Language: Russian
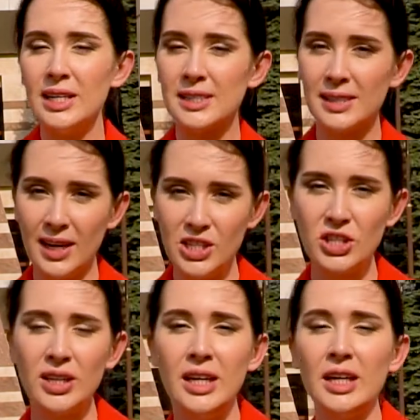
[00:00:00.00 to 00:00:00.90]
Значит,
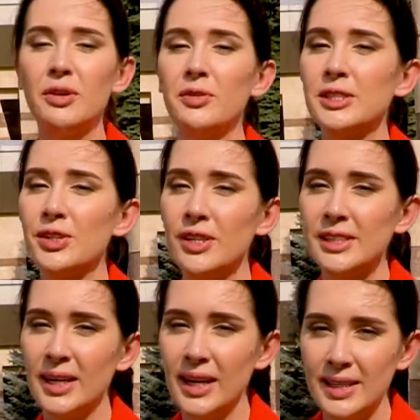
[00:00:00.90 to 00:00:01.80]
и квалифицированные
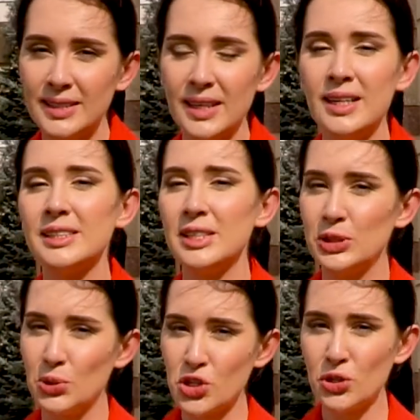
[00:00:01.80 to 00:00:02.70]
строители здесь
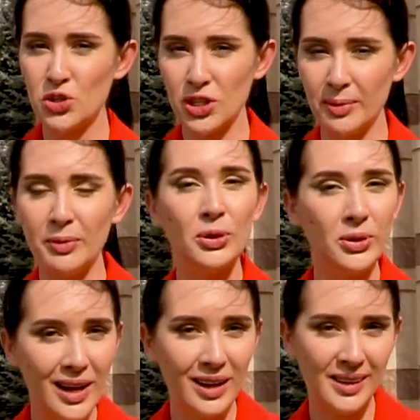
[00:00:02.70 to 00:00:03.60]
тоже нужны. Но
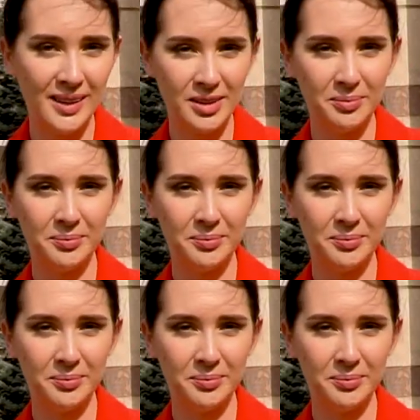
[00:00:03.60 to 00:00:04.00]
так ли это?